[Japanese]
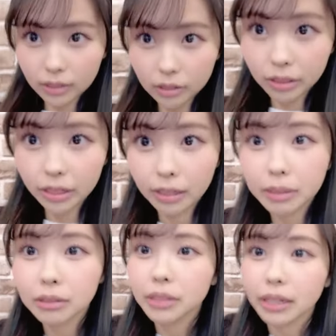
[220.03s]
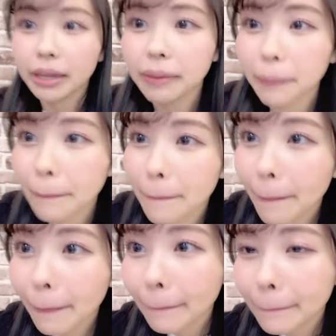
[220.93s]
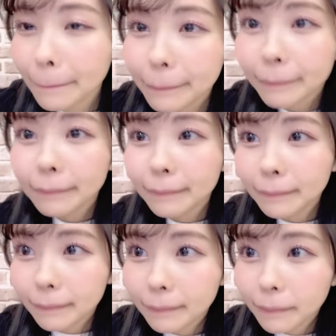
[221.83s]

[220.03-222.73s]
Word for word: これがみそにゃねこよタんがいいね